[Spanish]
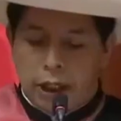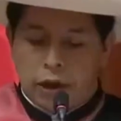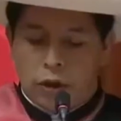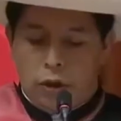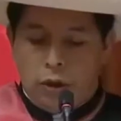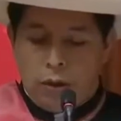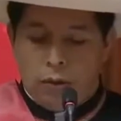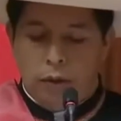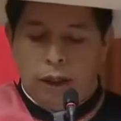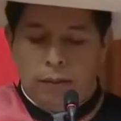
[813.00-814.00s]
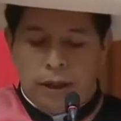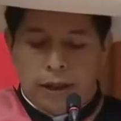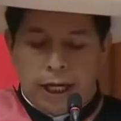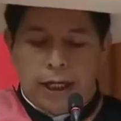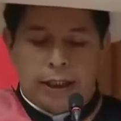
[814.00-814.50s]
derecho
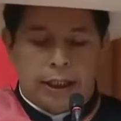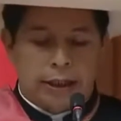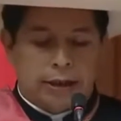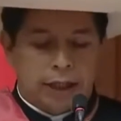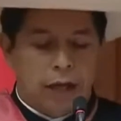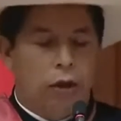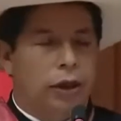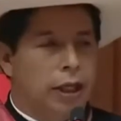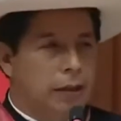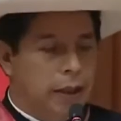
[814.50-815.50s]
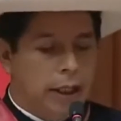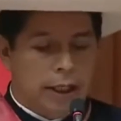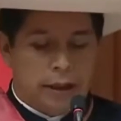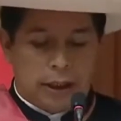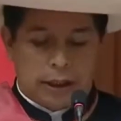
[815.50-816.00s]
fundamental que el Estado debe
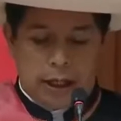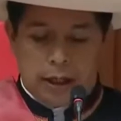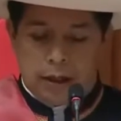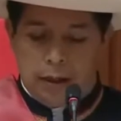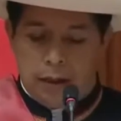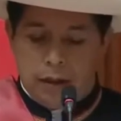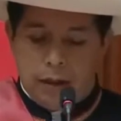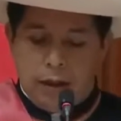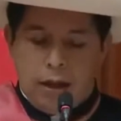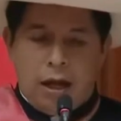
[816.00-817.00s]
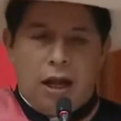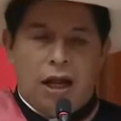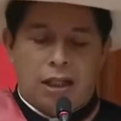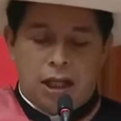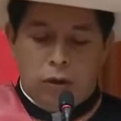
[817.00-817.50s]
garantizar,
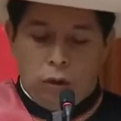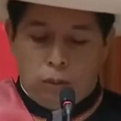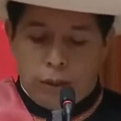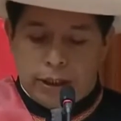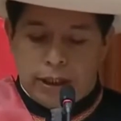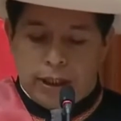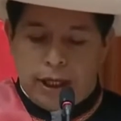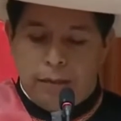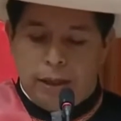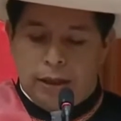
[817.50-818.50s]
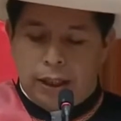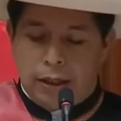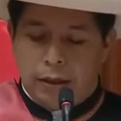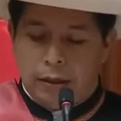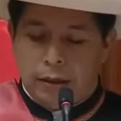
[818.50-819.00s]
la salud física y
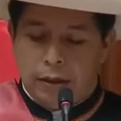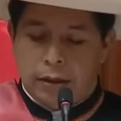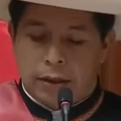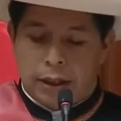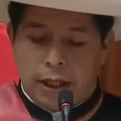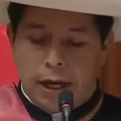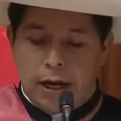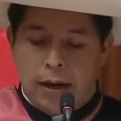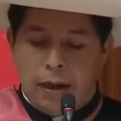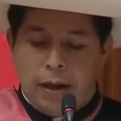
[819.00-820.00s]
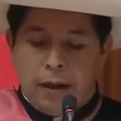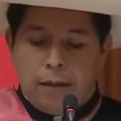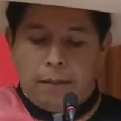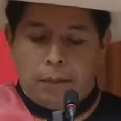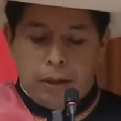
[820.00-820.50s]
mental será
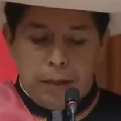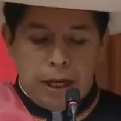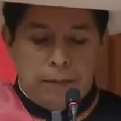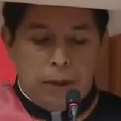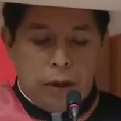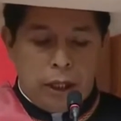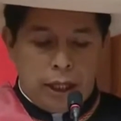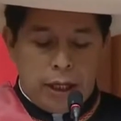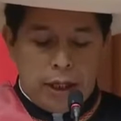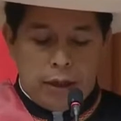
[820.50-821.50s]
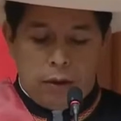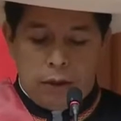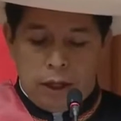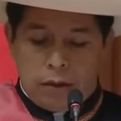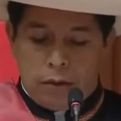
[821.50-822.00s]
primera prioridad en el
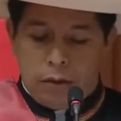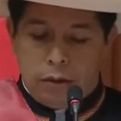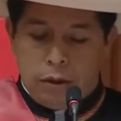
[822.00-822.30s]
gobierno.